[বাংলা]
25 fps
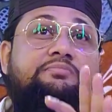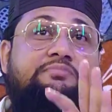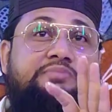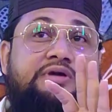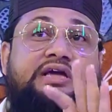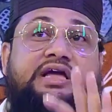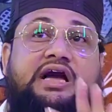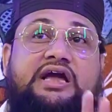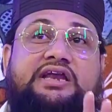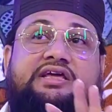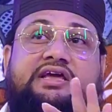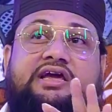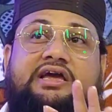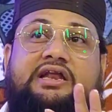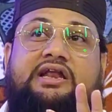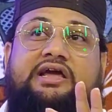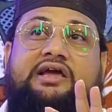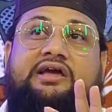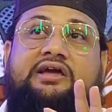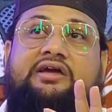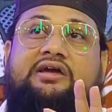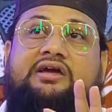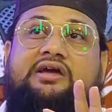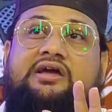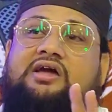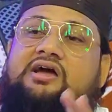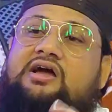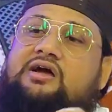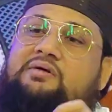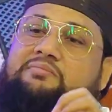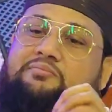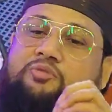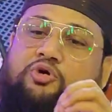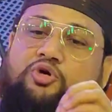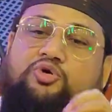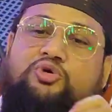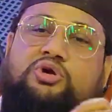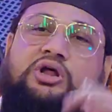ভিকারি এলে
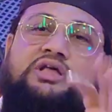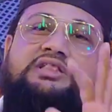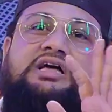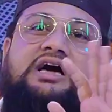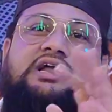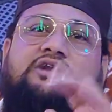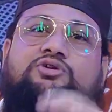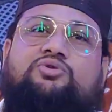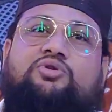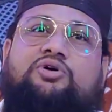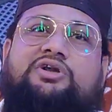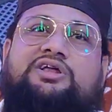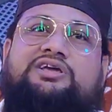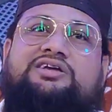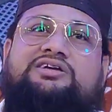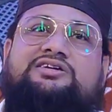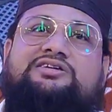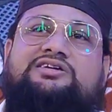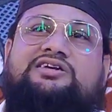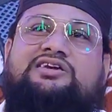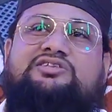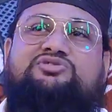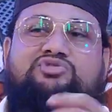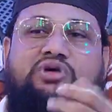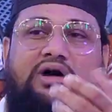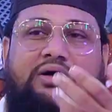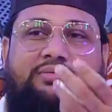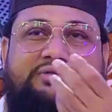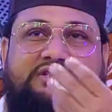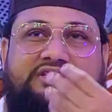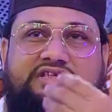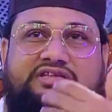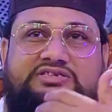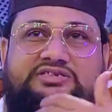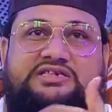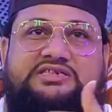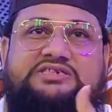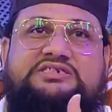বড়রা দান করে কিন্তু
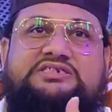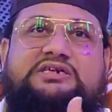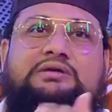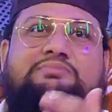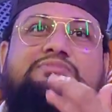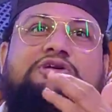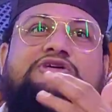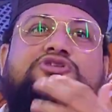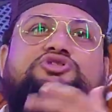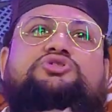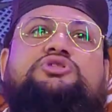আমাদের সিস্টেমটা